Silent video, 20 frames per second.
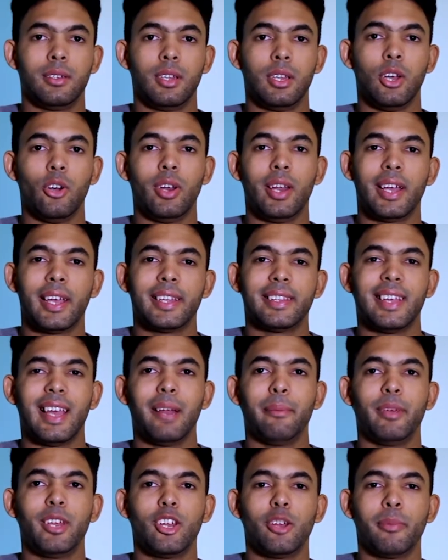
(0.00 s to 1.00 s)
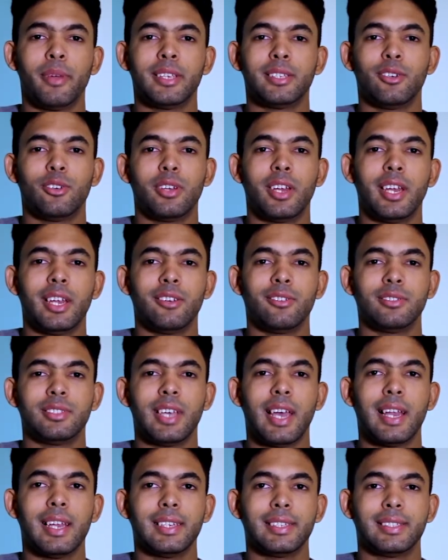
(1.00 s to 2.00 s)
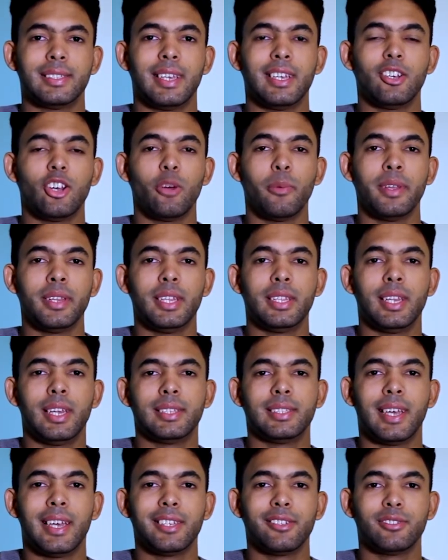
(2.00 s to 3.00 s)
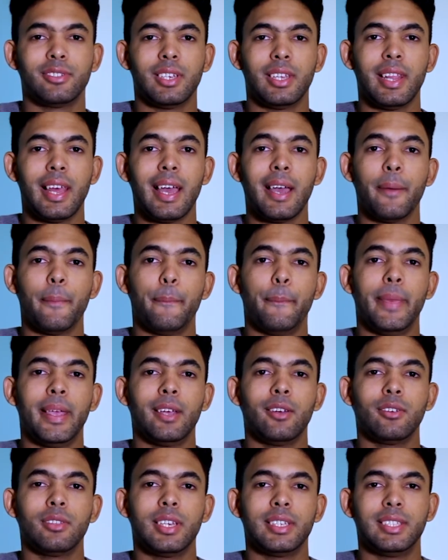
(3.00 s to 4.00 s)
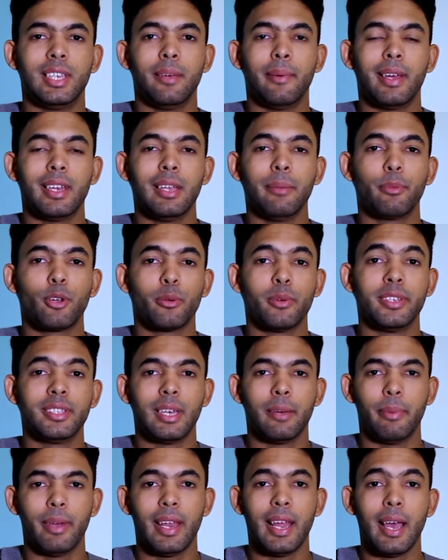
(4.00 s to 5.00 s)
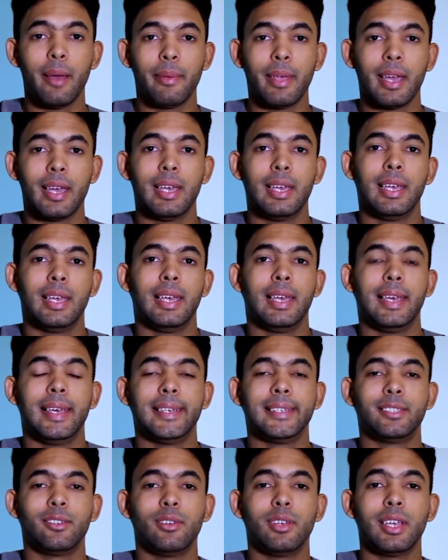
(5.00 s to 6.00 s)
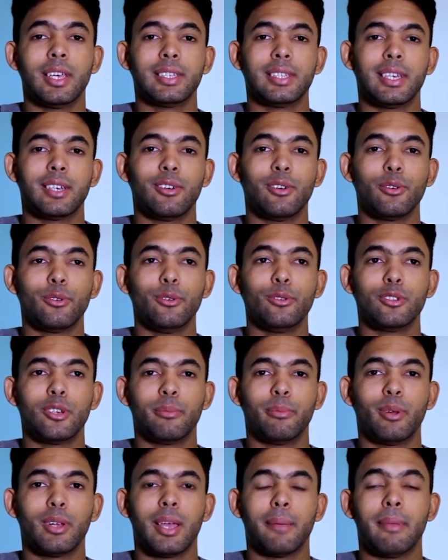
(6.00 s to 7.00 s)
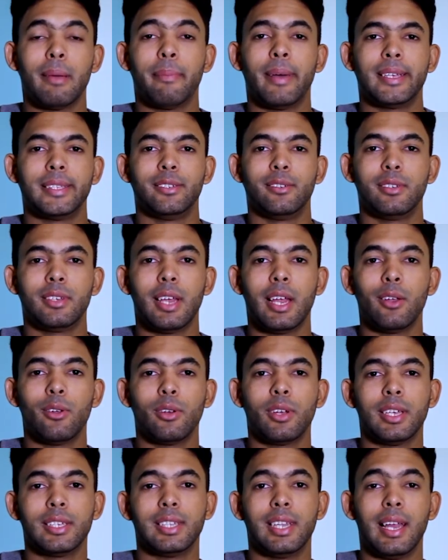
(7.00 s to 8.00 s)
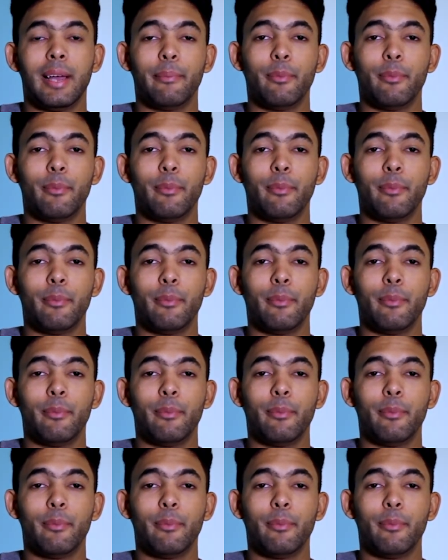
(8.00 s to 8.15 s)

Hola, ¿qué tal? Mi nombre es Oneli González, tengo 23 años de edad, vengo desde Baní, provincia de Peravia. Estoy en este concurso porque me apasiona lo que es la